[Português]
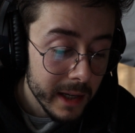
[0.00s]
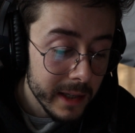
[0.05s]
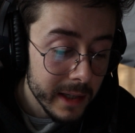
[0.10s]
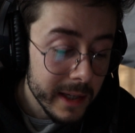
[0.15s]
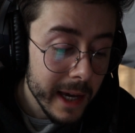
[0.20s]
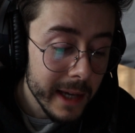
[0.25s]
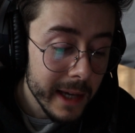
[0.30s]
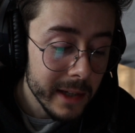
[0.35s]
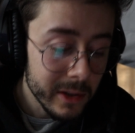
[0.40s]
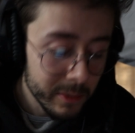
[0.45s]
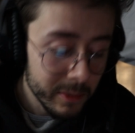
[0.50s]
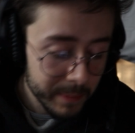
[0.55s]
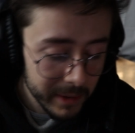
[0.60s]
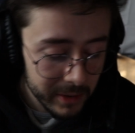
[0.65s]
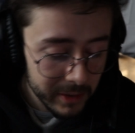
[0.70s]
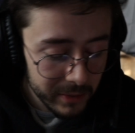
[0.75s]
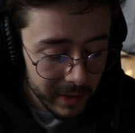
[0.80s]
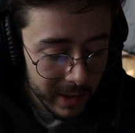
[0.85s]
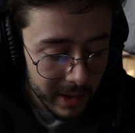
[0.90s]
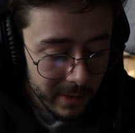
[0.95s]
E é isso,
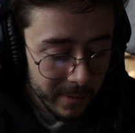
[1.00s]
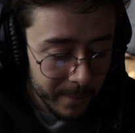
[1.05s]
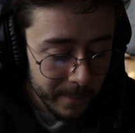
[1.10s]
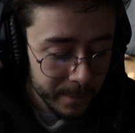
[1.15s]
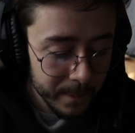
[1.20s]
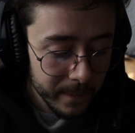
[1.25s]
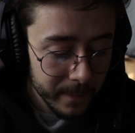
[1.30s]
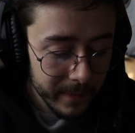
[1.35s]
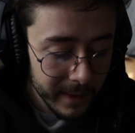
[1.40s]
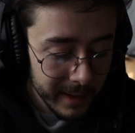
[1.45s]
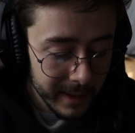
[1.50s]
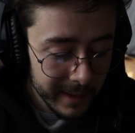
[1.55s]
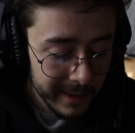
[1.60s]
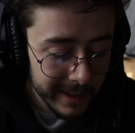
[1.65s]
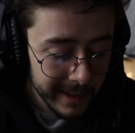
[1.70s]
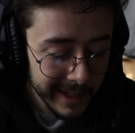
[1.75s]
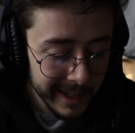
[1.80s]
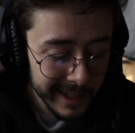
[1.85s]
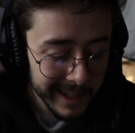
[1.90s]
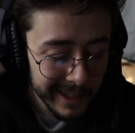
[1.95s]
pessoal.
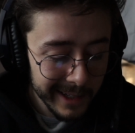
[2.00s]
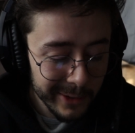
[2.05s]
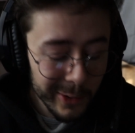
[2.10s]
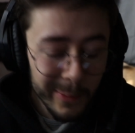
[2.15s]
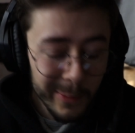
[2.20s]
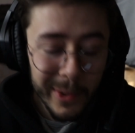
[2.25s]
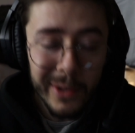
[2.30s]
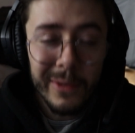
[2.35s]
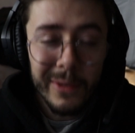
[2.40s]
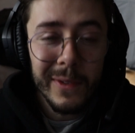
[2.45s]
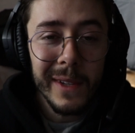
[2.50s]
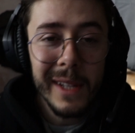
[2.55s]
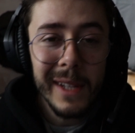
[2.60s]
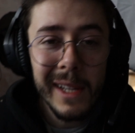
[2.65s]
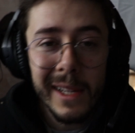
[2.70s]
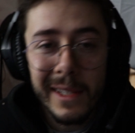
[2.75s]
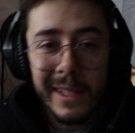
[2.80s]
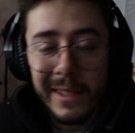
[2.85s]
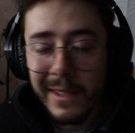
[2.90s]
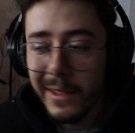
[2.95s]
Estou é, muito
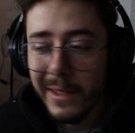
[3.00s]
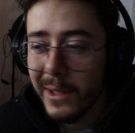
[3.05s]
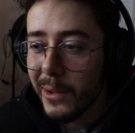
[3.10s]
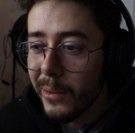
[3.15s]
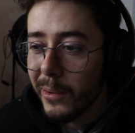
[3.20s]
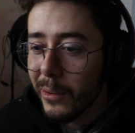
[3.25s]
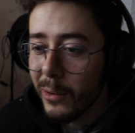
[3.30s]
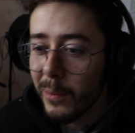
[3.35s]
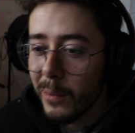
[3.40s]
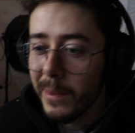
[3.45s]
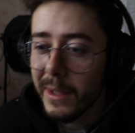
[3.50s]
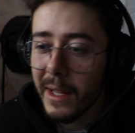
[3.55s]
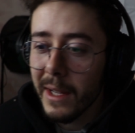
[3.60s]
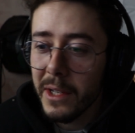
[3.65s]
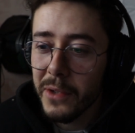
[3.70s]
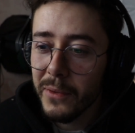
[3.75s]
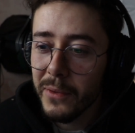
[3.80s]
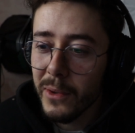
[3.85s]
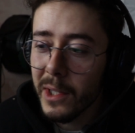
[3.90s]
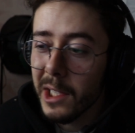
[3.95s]
feliz que o YouTube
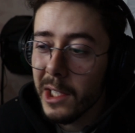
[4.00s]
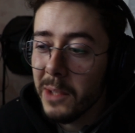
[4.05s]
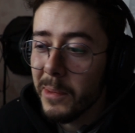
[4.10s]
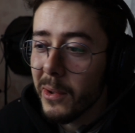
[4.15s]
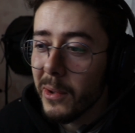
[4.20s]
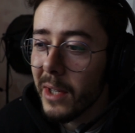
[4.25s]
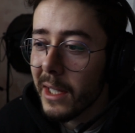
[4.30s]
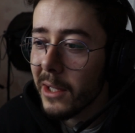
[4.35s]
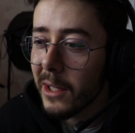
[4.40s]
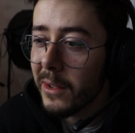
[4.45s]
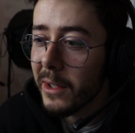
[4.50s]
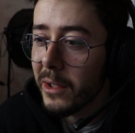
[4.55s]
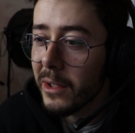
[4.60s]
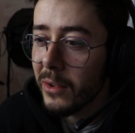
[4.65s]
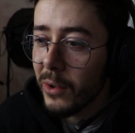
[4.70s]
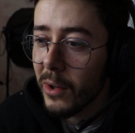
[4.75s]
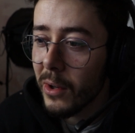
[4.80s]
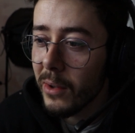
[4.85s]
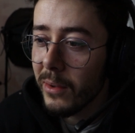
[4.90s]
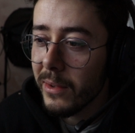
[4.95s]
está divulgando meu canal de
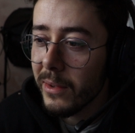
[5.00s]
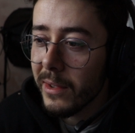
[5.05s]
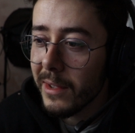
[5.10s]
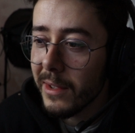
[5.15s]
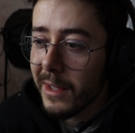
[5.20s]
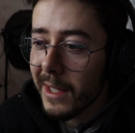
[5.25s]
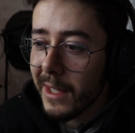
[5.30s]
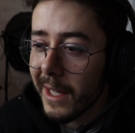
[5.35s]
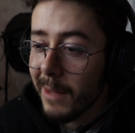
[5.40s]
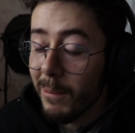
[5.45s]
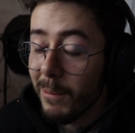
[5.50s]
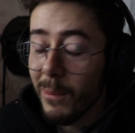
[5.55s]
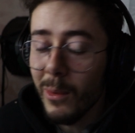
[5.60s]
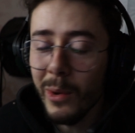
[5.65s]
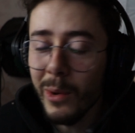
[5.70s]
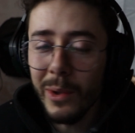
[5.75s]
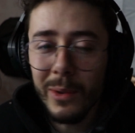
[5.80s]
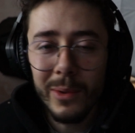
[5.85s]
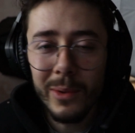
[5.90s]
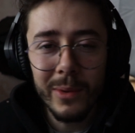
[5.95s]
jogos. É
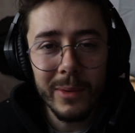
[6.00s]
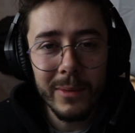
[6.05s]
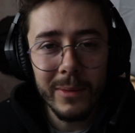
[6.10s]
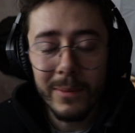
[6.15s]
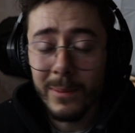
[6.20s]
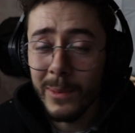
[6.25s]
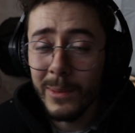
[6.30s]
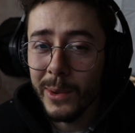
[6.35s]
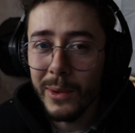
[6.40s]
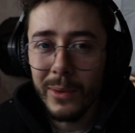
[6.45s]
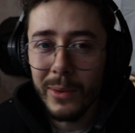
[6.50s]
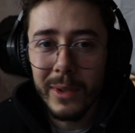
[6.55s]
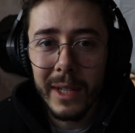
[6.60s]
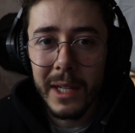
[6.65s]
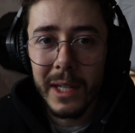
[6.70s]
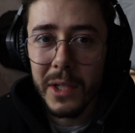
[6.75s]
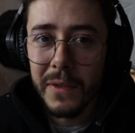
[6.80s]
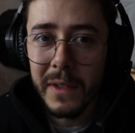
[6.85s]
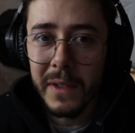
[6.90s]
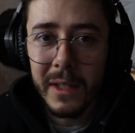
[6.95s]
muito, muito
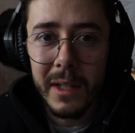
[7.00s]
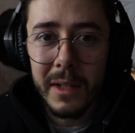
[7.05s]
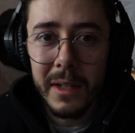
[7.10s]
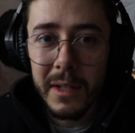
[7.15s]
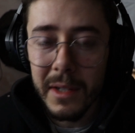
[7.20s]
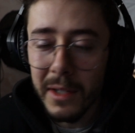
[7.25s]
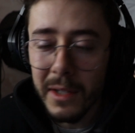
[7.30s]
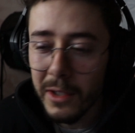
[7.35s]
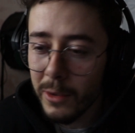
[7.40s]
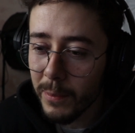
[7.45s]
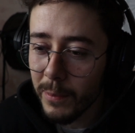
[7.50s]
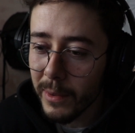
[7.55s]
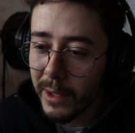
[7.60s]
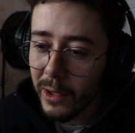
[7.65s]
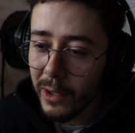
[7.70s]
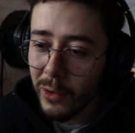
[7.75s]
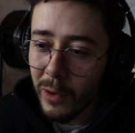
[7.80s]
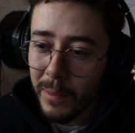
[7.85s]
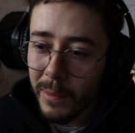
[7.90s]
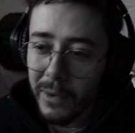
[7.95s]
gratificante isso,
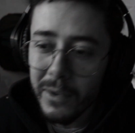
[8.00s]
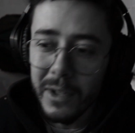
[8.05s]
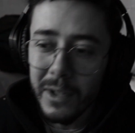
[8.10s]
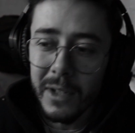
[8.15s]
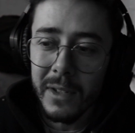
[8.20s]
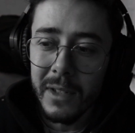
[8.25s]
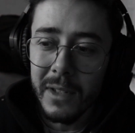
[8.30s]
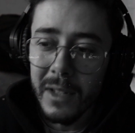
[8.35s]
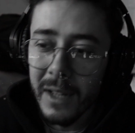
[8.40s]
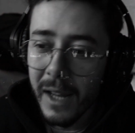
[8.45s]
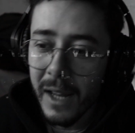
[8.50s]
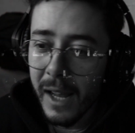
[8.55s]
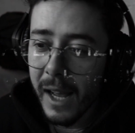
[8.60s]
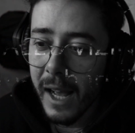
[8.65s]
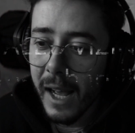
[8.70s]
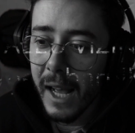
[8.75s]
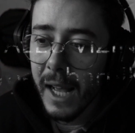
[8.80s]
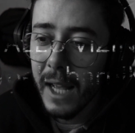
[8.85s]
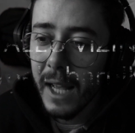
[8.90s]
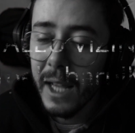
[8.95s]
porque como eu disse,
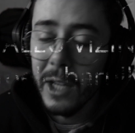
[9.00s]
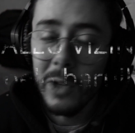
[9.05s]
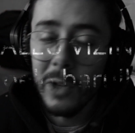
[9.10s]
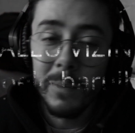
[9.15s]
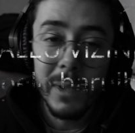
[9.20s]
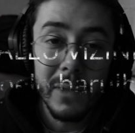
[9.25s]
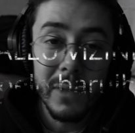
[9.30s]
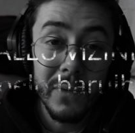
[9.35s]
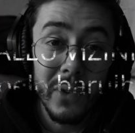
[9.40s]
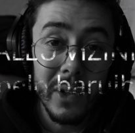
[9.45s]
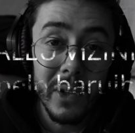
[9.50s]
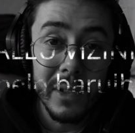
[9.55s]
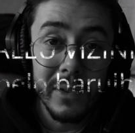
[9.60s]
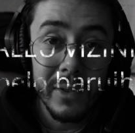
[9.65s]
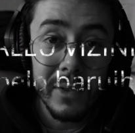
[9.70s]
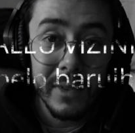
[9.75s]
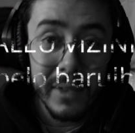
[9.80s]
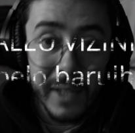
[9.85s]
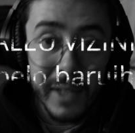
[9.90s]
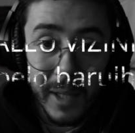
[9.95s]
eu me
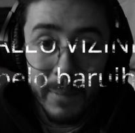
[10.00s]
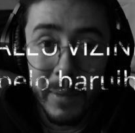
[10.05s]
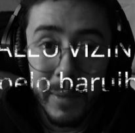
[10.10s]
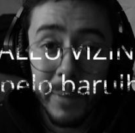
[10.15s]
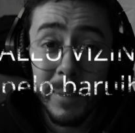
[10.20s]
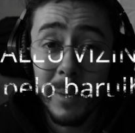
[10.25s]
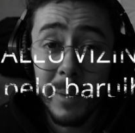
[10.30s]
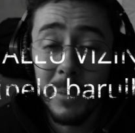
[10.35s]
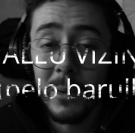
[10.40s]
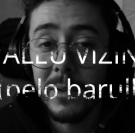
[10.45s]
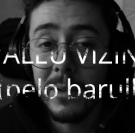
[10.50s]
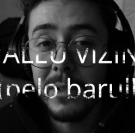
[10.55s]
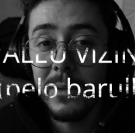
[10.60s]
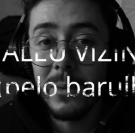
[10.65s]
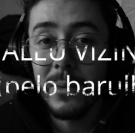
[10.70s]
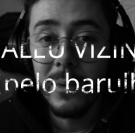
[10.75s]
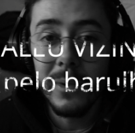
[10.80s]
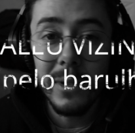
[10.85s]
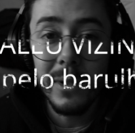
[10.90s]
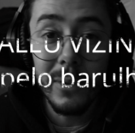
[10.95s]
esforço sempre para produzir
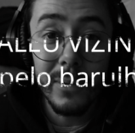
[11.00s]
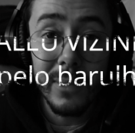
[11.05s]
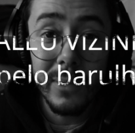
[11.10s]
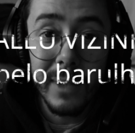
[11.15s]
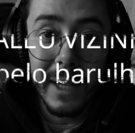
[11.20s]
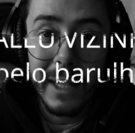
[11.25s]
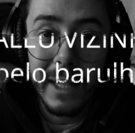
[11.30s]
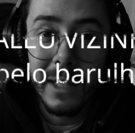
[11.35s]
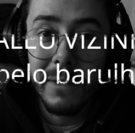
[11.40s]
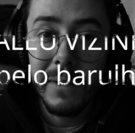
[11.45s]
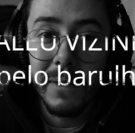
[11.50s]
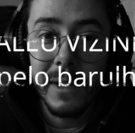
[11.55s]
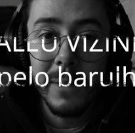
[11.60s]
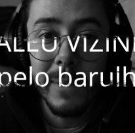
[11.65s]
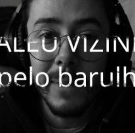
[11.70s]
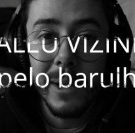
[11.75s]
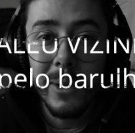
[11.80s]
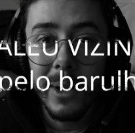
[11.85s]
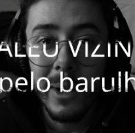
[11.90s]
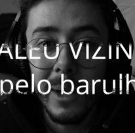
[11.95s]
um conteúdo cada vez
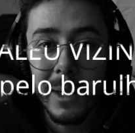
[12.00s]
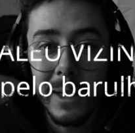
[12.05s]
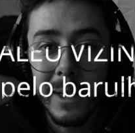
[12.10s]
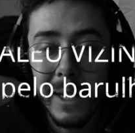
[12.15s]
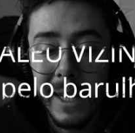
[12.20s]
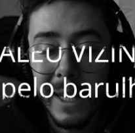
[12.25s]
melhor.